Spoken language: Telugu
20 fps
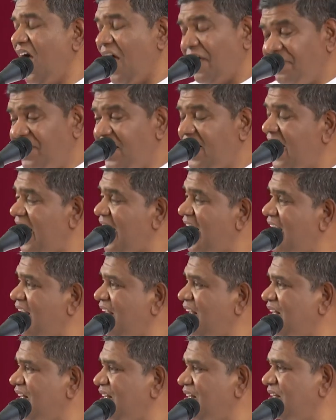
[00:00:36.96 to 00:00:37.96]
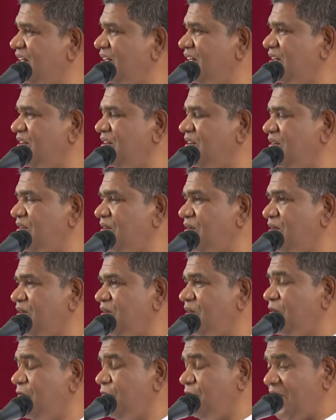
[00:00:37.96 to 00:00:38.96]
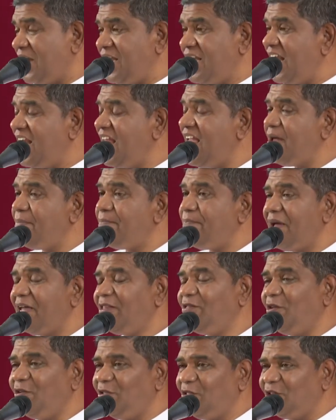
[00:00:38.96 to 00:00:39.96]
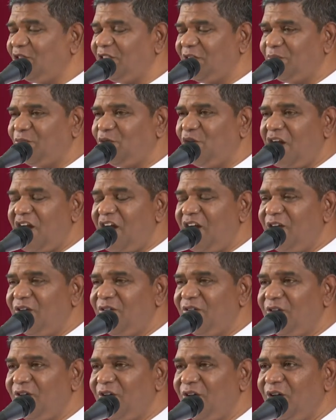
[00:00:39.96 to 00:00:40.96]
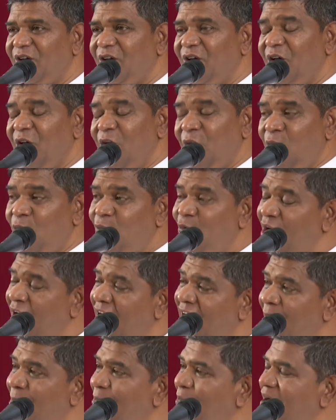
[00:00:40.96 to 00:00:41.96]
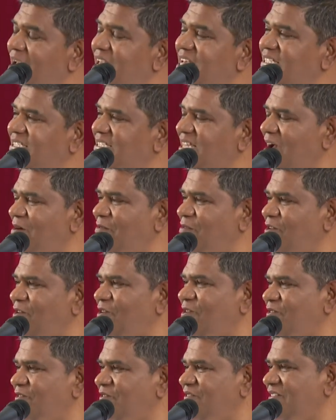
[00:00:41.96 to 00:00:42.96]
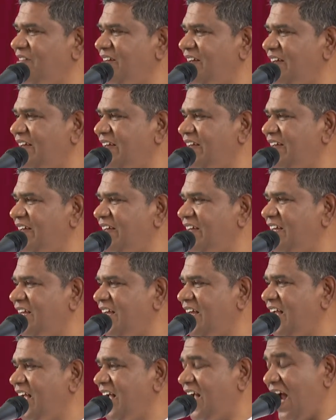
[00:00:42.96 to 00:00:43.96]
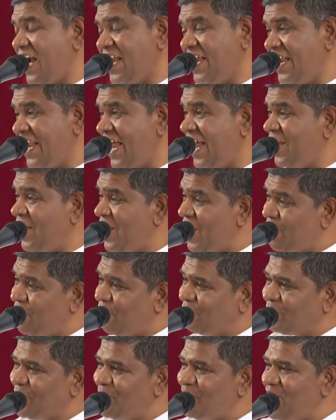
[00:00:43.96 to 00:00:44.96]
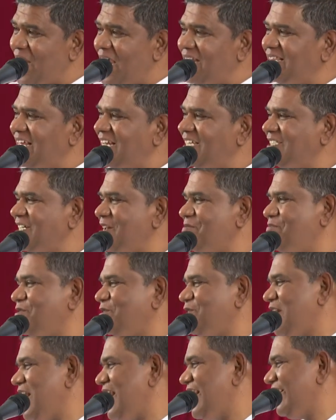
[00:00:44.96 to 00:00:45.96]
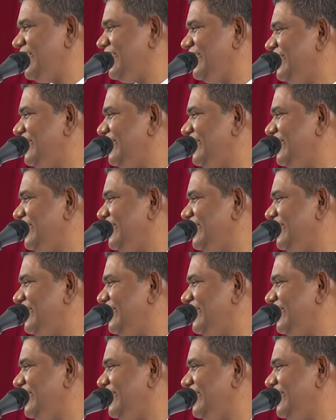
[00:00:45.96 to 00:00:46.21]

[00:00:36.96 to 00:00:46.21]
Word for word: అందుకే వెంటనే పేతురుతో చెప్తున్నాడు నువ్వు నన్ను అప్పగిస్తావు కానీ నేను నీకోసం ప్రార్థన చేయబోతున్నాను